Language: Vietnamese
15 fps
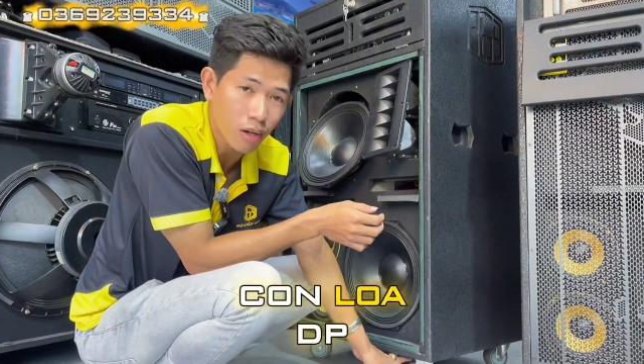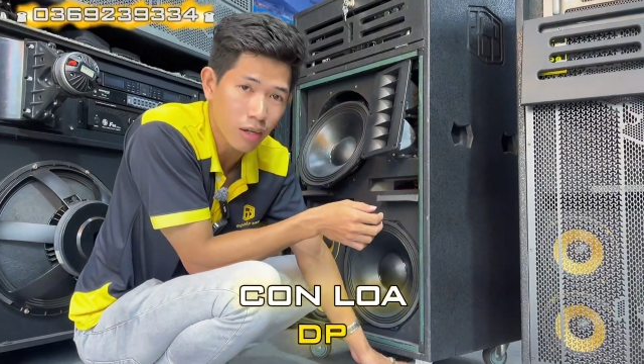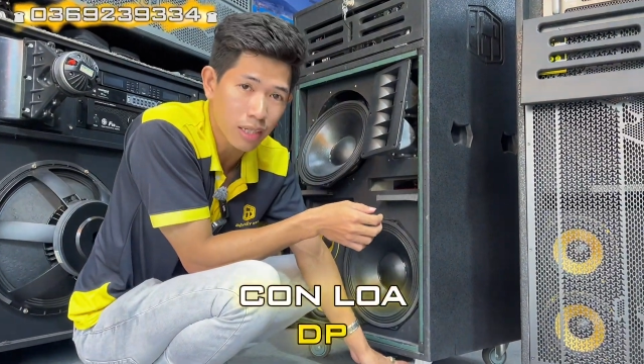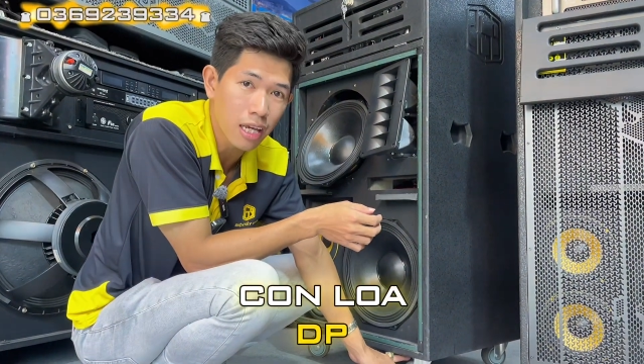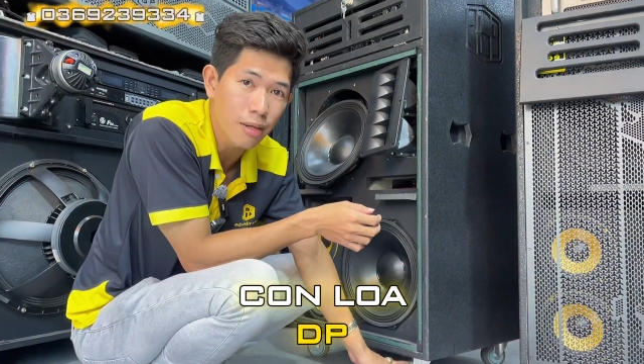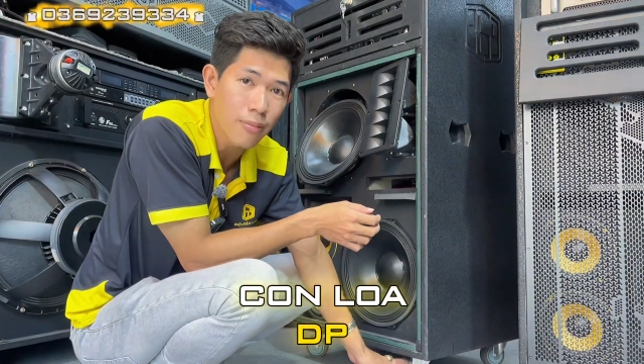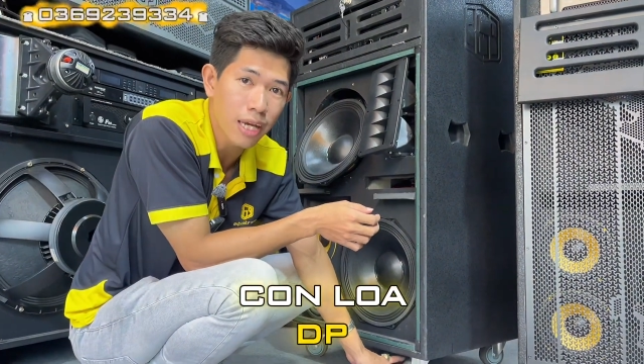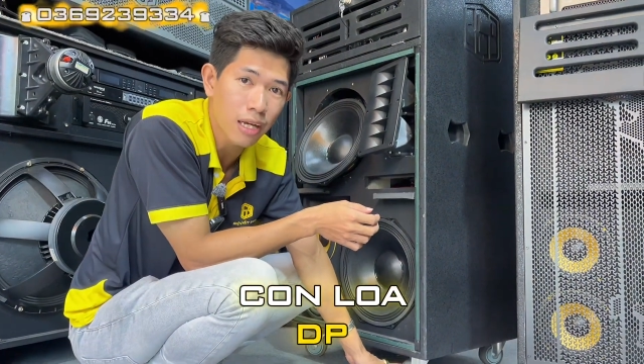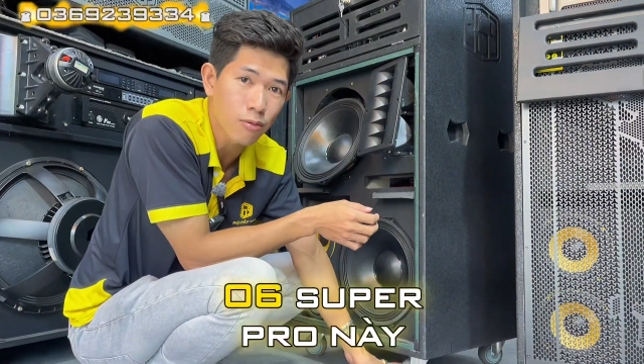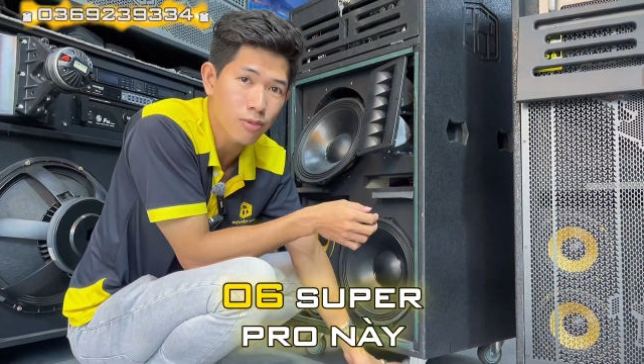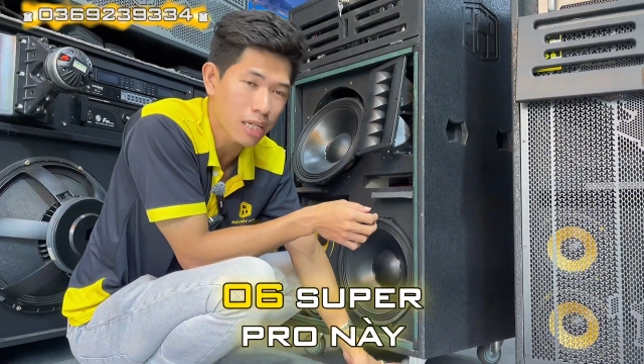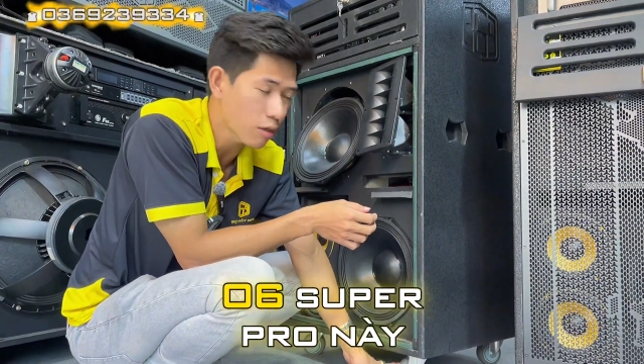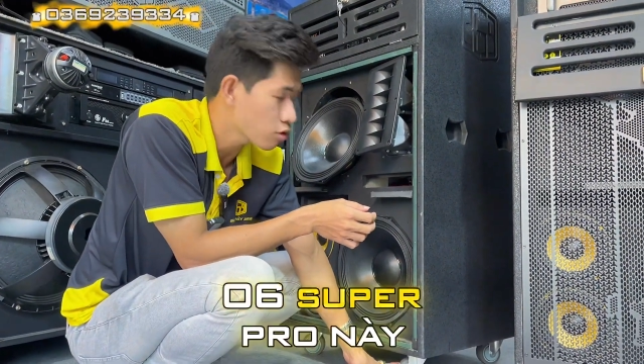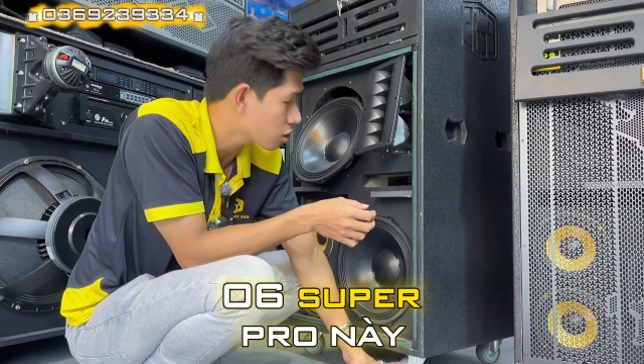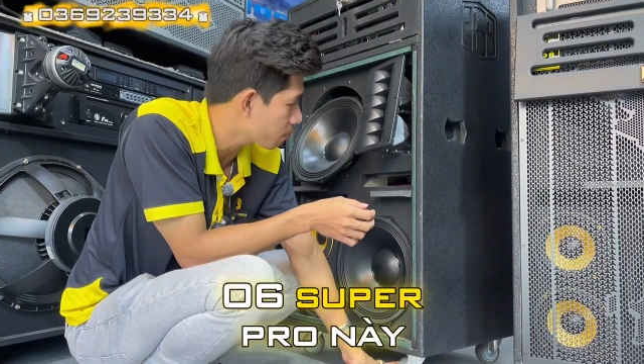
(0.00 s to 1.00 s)
lo
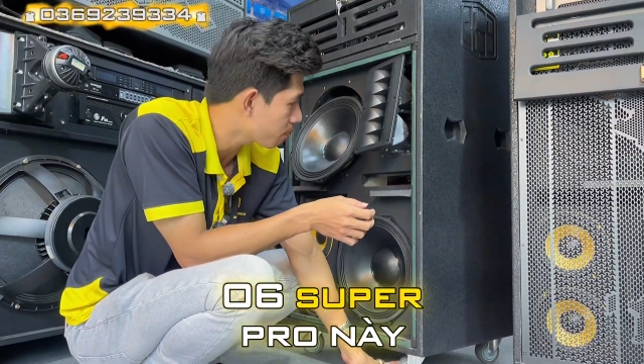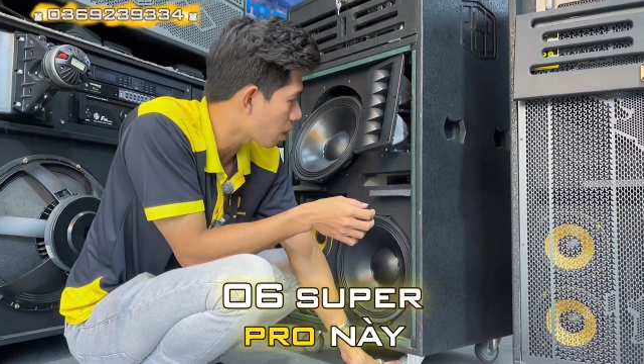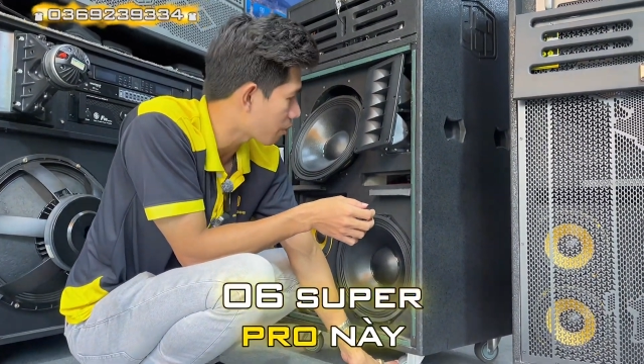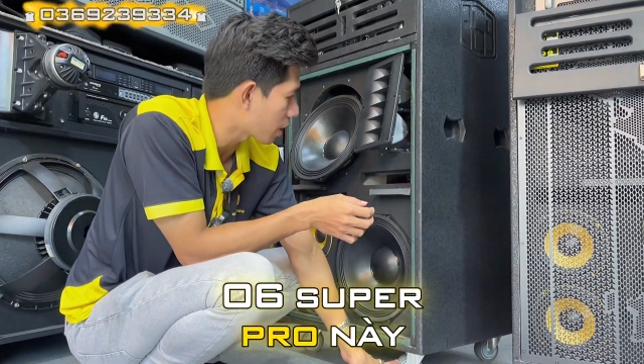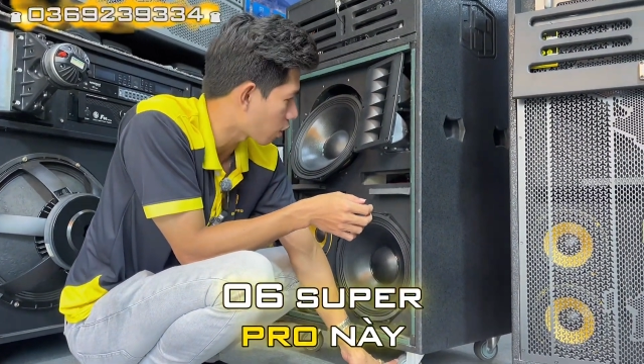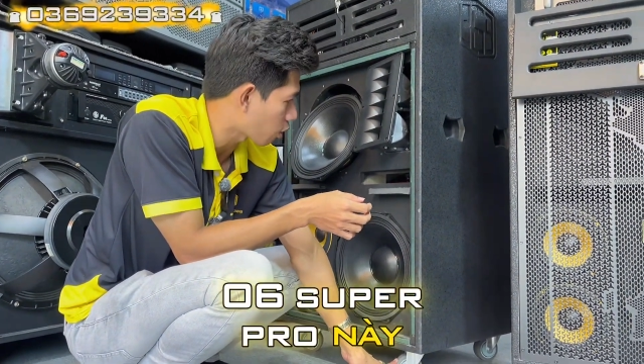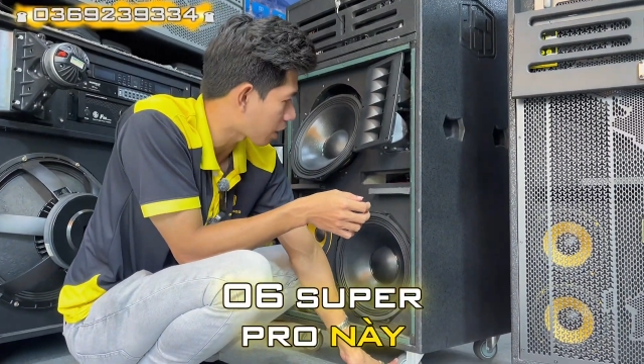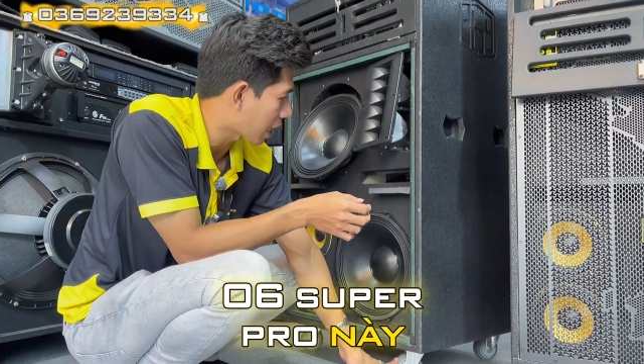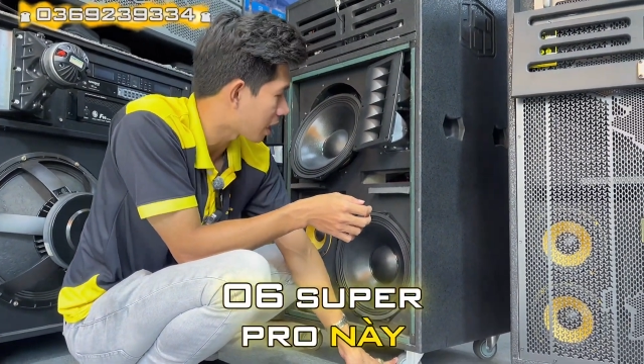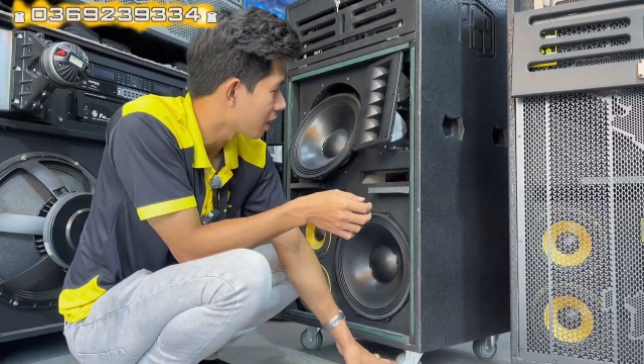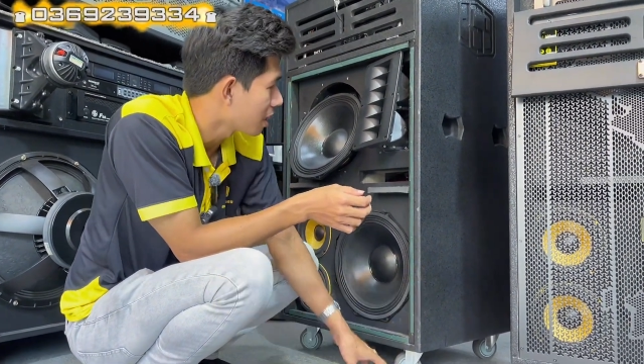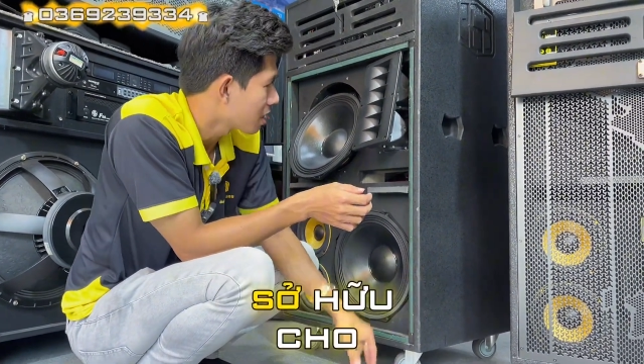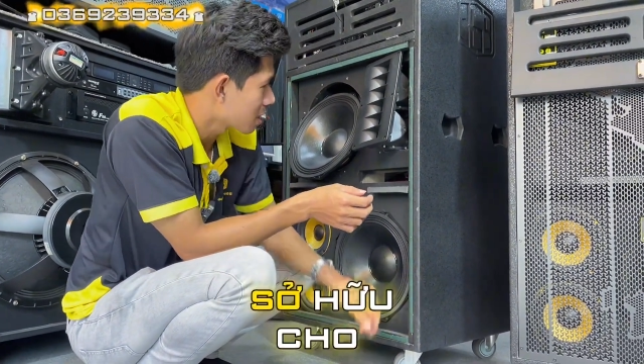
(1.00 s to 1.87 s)
DB06 Super Barrel này